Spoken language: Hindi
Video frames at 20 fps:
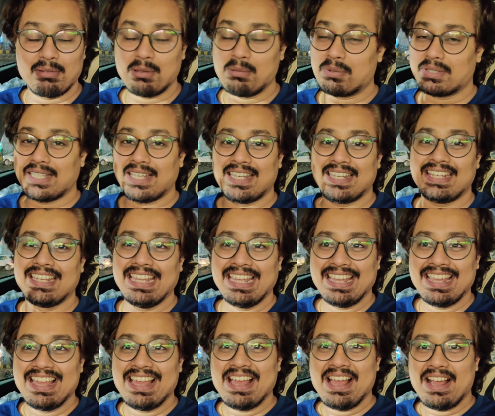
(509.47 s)
अभी भी पता नहीं
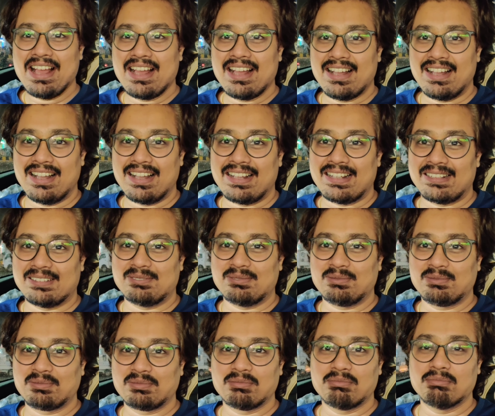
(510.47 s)
um,
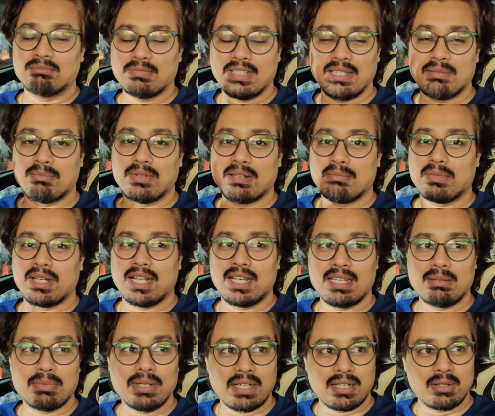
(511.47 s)
मैं मन बना
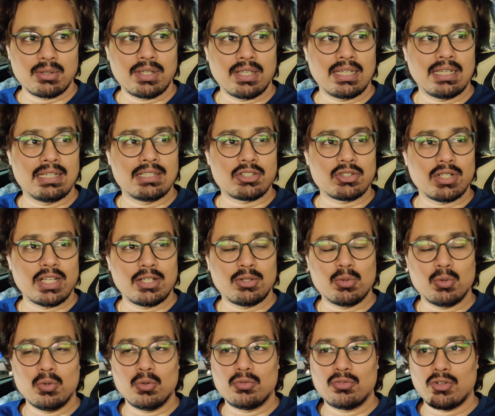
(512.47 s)
नहीं पा रहा हूँ कि शुड आई
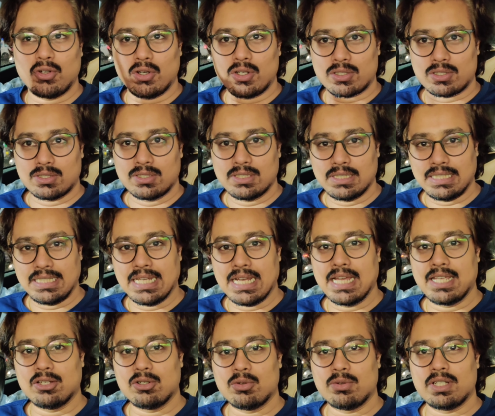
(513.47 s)
गो फॉर द
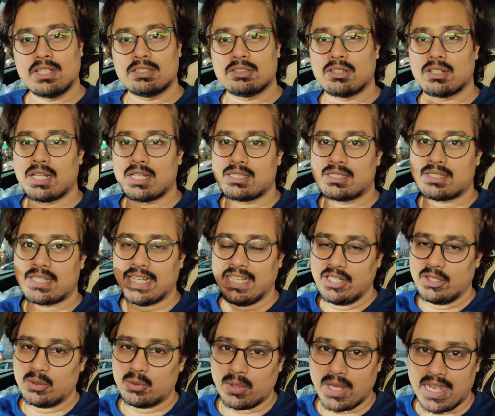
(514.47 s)
आई ओ एस और आई स्टिक
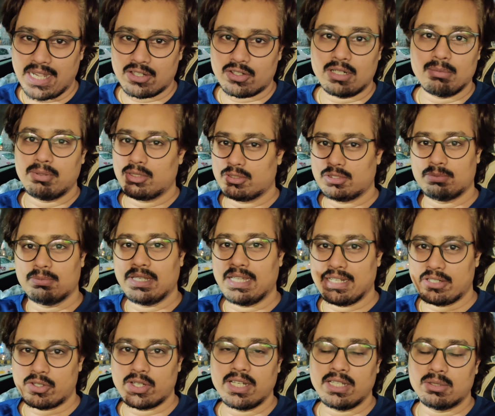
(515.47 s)
टू एंड्रॉयड बिकॉज मैं
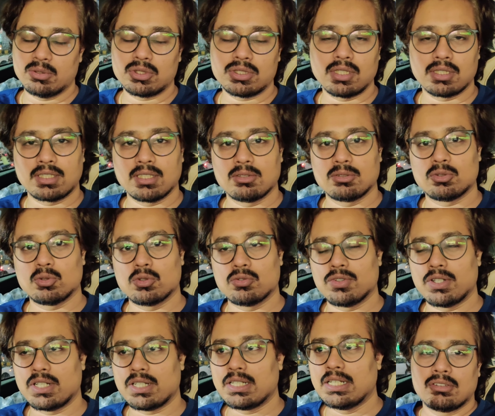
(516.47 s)
एंड्रॉयड यूज़ करता हूँ सो
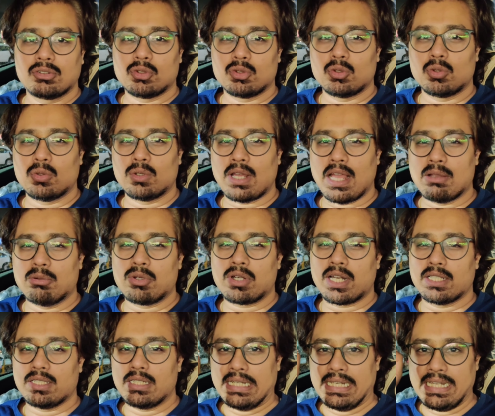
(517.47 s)
फार तो आई वुड
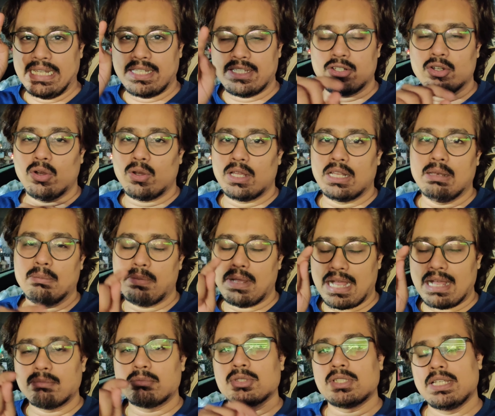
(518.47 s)
रादर नीड योर हेल्प
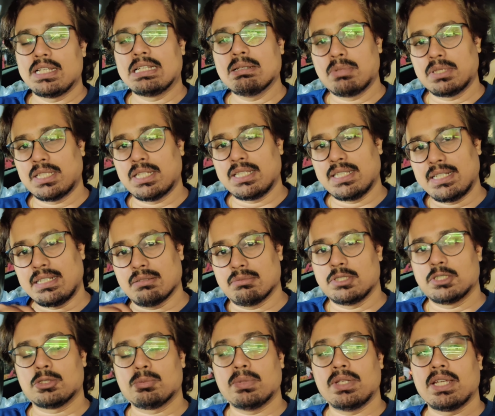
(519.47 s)
आप मुझे लिख के बताइए
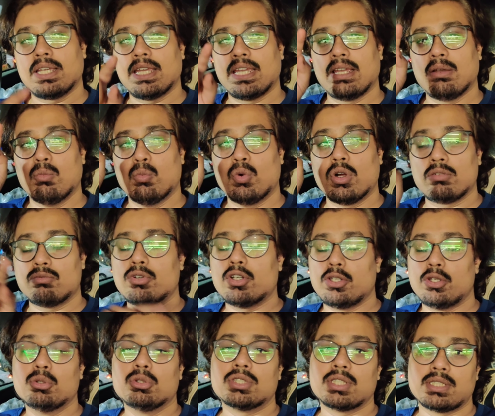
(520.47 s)
कमेंट्स में कि वट वुड
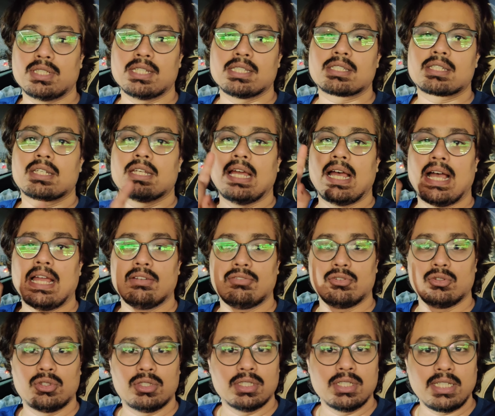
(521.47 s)
यू सजेस्ट आई
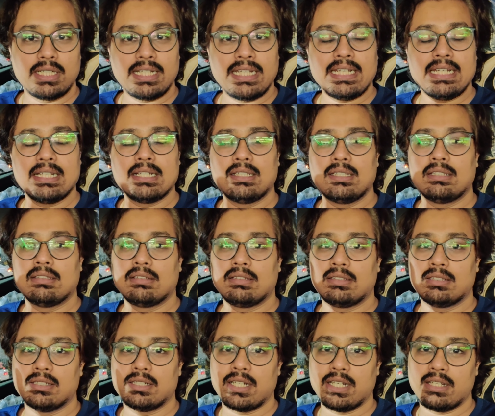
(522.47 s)
फोन थर्टीन
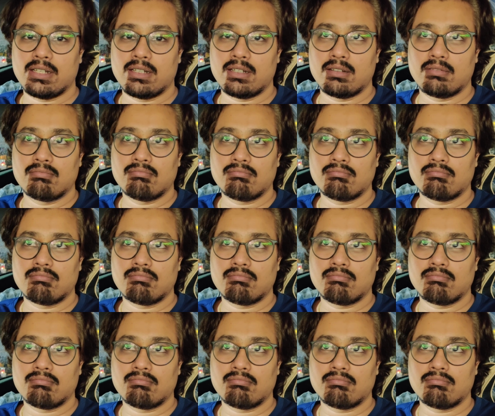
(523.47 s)
थर्टीन